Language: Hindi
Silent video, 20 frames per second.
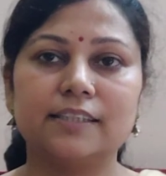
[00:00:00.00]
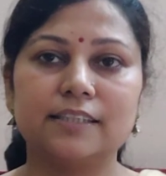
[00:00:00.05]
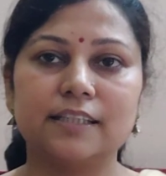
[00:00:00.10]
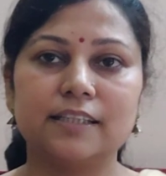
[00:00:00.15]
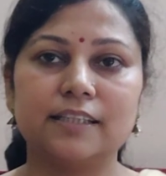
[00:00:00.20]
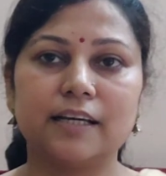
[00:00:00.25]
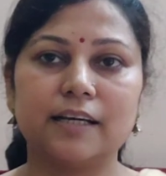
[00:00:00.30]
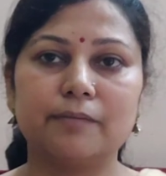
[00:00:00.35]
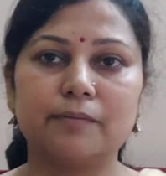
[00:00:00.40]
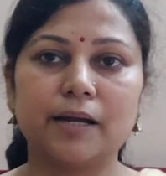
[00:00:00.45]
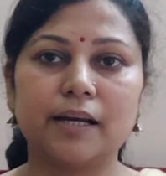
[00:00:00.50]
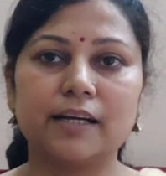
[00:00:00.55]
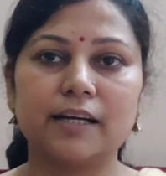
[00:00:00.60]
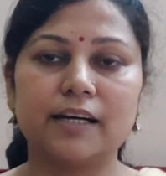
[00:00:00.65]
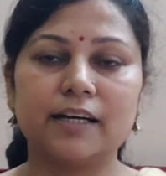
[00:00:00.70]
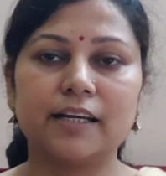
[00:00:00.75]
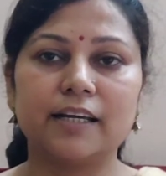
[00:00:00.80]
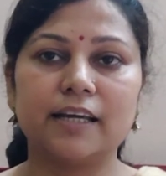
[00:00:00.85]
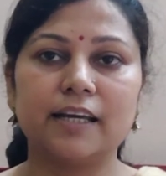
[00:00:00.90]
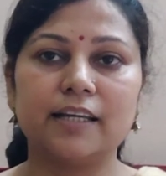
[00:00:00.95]
इसकी देखभाल
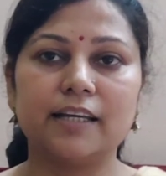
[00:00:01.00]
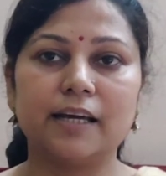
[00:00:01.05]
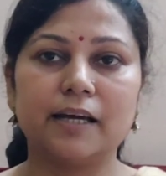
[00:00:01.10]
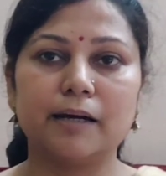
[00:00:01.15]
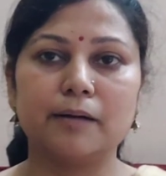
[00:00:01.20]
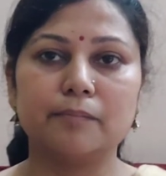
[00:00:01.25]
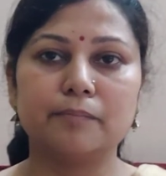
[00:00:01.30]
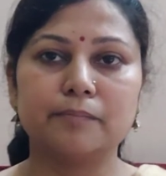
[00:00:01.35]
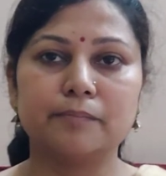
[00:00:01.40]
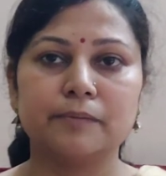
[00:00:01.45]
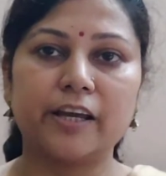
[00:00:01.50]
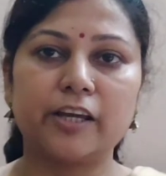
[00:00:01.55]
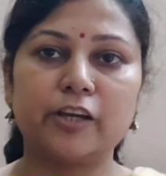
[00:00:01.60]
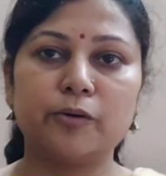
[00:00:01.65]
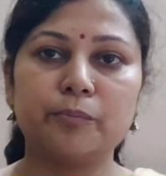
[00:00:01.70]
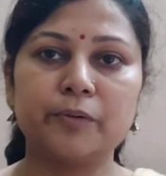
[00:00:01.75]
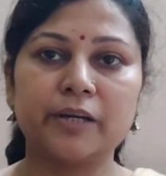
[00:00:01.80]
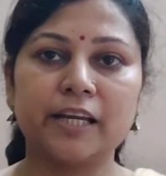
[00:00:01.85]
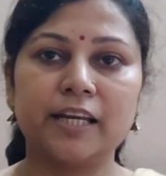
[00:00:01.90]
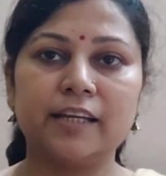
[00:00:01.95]
करने के लिए हम
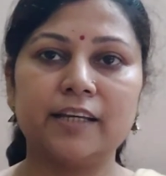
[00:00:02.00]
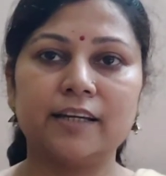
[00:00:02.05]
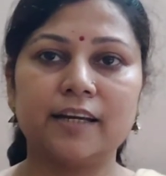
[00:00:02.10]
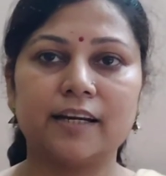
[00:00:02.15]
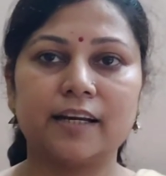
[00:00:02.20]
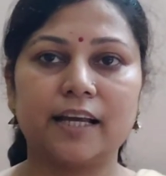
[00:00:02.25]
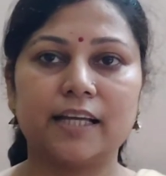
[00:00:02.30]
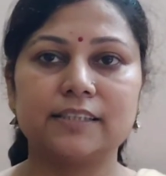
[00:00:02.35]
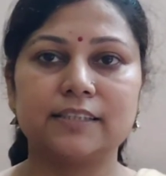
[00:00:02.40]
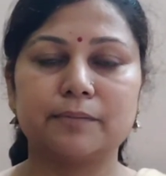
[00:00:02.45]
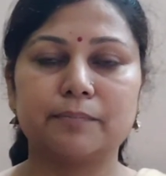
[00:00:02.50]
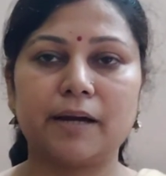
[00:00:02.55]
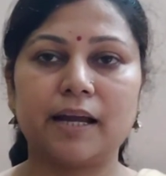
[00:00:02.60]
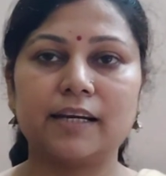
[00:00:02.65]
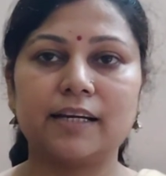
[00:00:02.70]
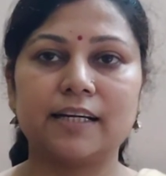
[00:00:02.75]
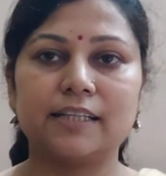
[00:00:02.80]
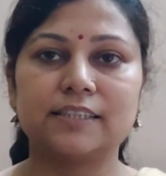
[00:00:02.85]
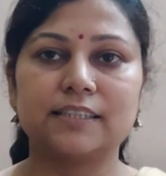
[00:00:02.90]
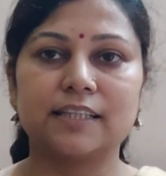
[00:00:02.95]
वैक्यूम क्लीनर का इस्तेमाल
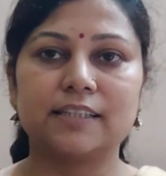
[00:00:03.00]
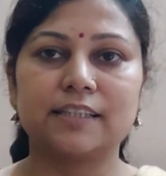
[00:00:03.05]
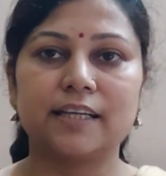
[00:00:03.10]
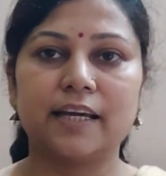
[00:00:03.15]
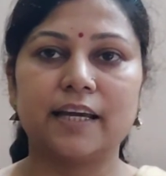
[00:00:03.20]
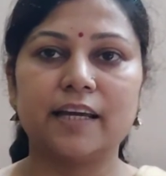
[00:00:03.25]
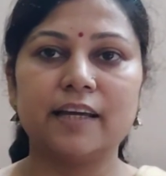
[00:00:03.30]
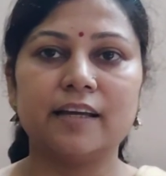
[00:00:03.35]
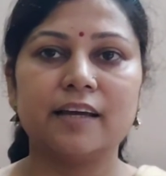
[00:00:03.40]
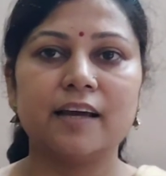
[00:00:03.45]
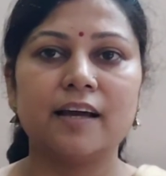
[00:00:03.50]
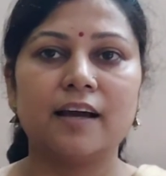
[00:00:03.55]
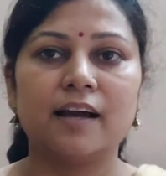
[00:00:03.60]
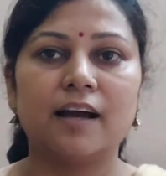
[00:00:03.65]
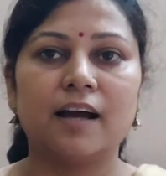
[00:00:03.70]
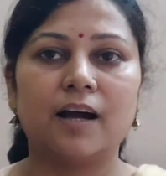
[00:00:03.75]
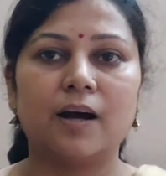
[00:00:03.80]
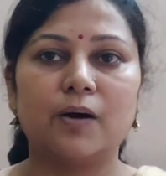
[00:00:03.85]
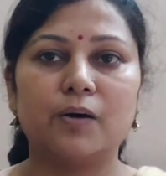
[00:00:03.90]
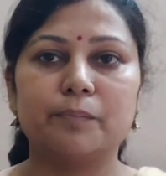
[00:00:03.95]
कर सकते हैं
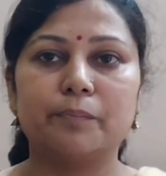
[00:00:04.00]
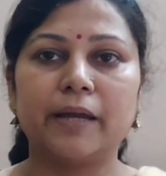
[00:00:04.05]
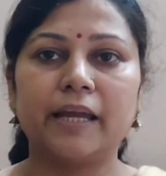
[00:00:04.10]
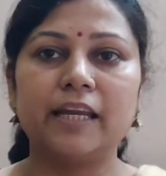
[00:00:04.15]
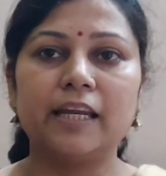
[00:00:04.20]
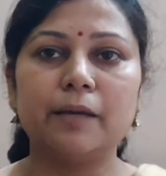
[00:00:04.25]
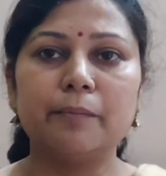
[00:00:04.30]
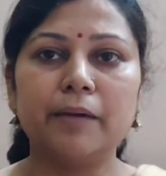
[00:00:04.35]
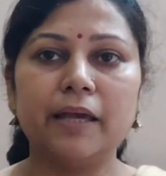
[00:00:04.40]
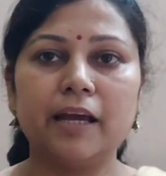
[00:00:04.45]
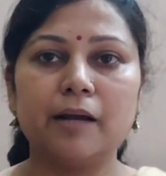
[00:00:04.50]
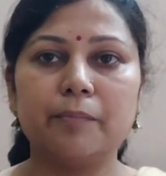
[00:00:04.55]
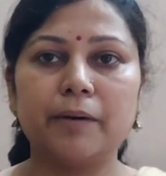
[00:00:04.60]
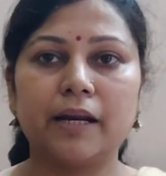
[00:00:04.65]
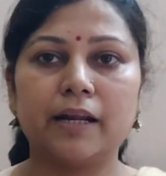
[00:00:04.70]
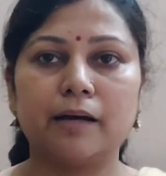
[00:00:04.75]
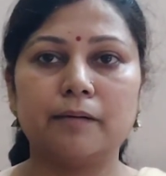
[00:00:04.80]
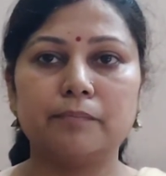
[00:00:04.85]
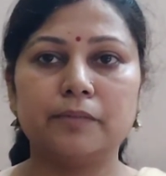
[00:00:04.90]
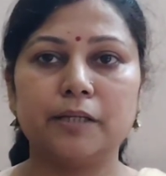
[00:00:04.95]
और महीने में एक बार
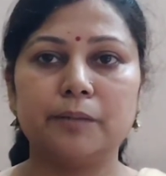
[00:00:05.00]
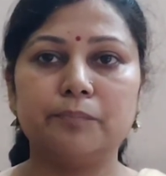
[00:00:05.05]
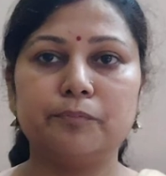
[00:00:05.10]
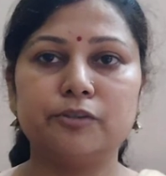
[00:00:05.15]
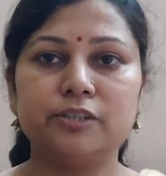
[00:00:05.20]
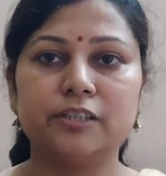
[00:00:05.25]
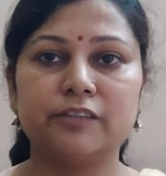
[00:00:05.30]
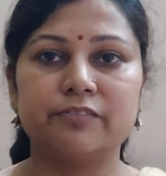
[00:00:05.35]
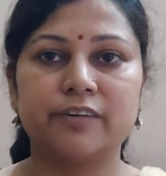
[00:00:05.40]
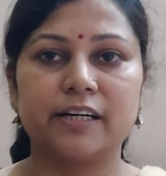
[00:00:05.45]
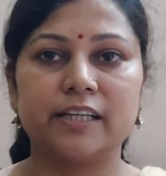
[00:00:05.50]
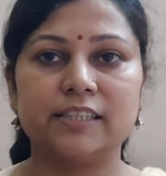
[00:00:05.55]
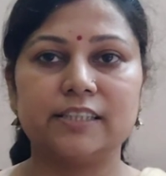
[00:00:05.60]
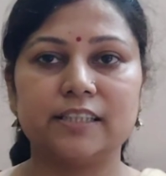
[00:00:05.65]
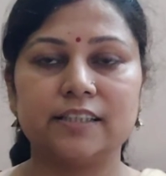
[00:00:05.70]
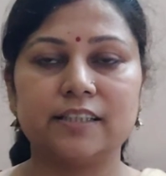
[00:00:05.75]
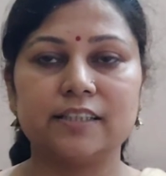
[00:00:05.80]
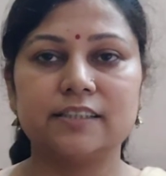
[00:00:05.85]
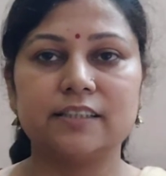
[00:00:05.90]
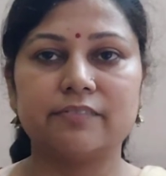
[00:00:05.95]
हम नींबू से फर्नीचर
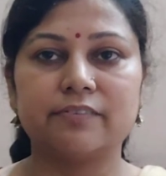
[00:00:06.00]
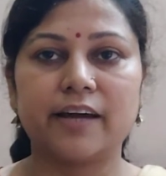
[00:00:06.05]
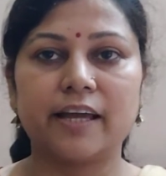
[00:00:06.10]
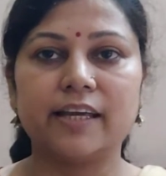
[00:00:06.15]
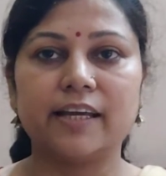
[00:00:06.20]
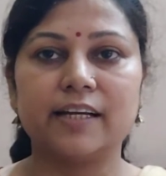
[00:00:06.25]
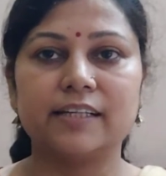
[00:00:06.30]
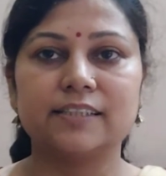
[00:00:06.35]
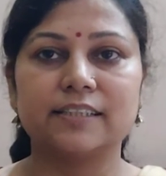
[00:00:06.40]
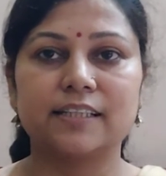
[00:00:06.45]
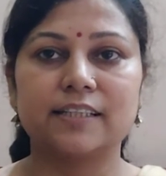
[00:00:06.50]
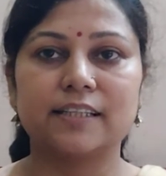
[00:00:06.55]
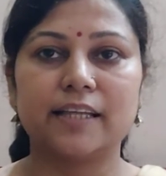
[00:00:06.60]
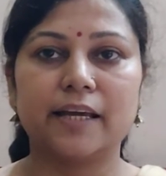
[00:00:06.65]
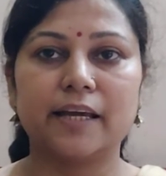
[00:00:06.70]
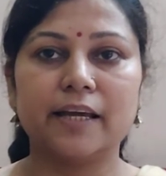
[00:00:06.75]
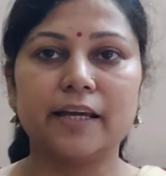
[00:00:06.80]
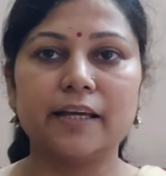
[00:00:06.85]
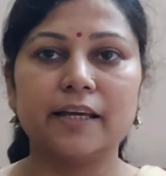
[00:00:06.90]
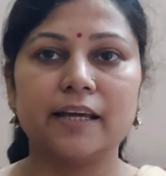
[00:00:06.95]
की सफाई कर सकते
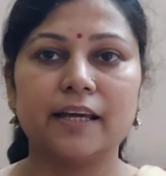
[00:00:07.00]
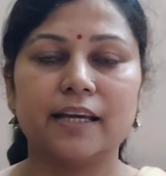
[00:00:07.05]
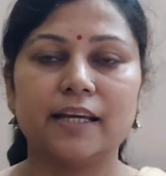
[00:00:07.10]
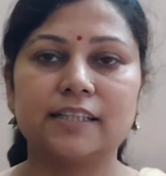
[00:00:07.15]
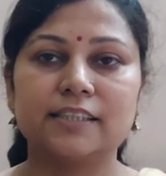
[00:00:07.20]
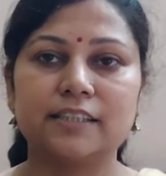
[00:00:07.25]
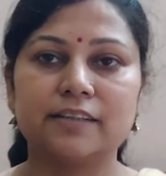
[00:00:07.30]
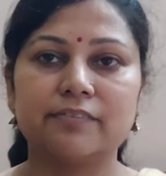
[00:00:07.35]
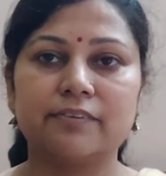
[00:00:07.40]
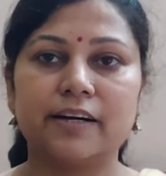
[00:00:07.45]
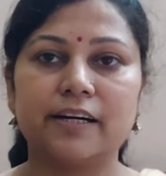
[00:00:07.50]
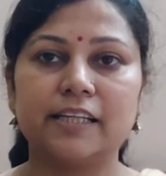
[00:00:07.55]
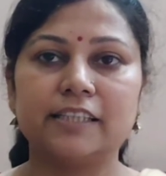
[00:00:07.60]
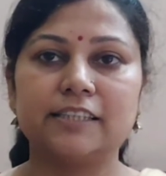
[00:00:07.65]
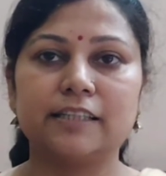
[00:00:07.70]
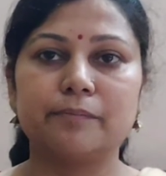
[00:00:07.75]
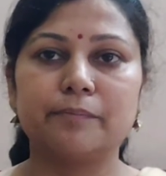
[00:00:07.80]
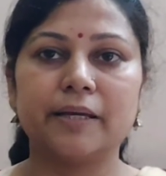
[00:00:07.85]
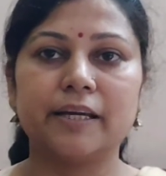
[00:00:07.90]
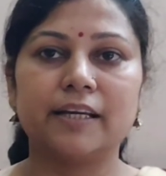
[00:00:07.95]
हैं इससे फर्नीचर
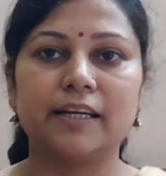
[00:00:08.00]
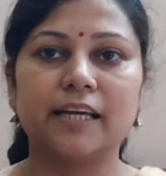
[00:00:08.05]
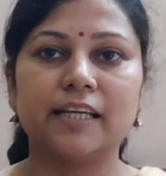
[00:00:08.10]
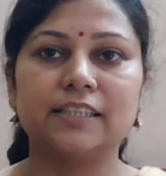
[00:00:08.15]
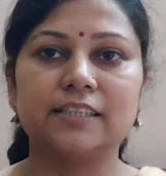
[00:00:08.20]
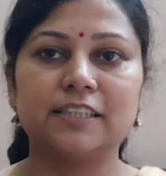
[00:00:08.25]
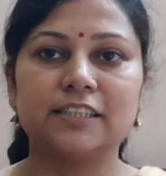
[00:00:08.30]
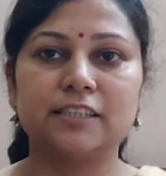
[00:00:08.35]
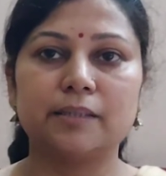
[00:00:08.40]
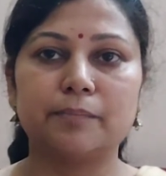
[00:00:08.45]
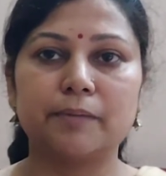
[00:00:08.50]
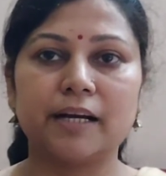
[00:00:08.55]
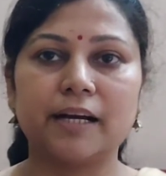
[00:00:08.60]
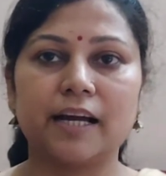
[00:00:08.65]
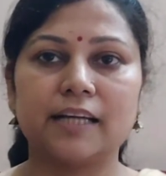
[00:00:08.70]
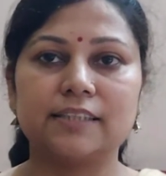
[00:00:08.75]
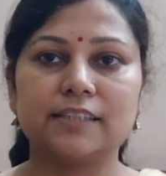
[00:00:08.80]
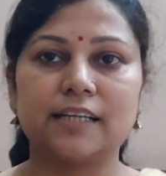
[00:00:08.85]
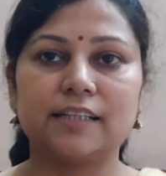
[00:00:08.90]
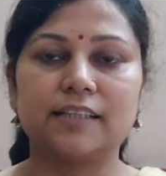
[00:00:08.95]
में एक नई सी चमक आ
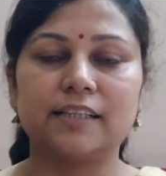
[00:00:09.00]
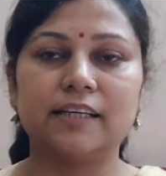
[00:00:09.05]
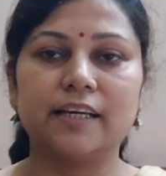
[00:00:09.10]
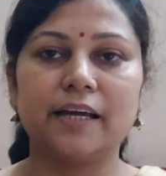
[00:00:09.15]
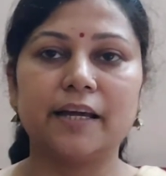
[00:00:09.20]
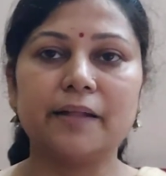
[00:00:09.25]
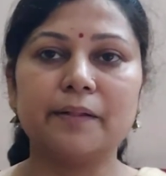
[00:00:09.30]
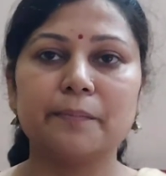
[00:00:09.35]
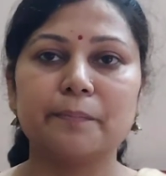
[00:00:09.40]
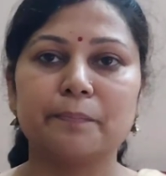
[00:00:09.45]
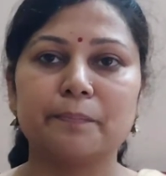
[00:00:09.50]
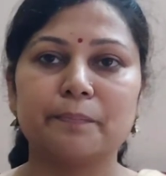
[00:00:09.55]
जाती है